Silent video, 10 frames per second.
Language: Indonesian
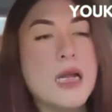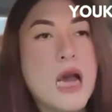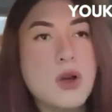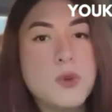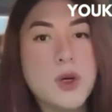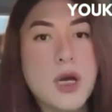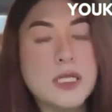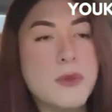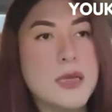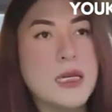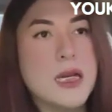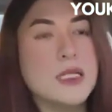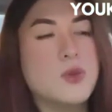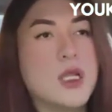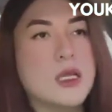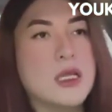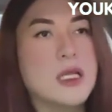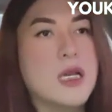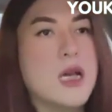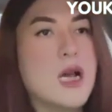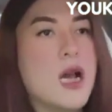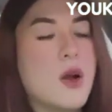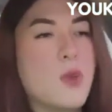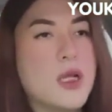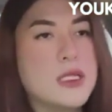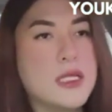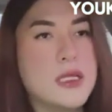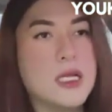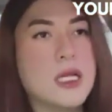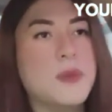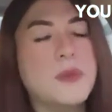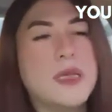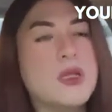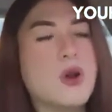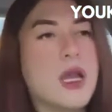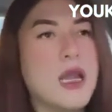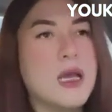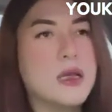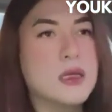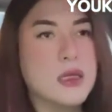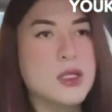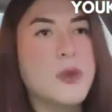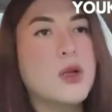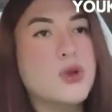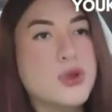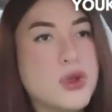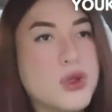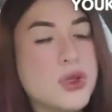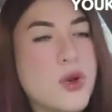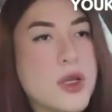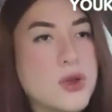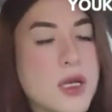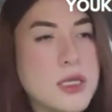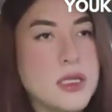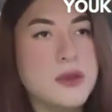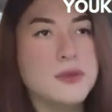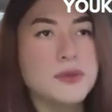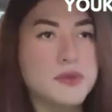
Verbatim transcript: kadang aku perlu kacamata guys buat buat nyetir tapi masih oke okay lah cuma lurus-lurus doang juga sih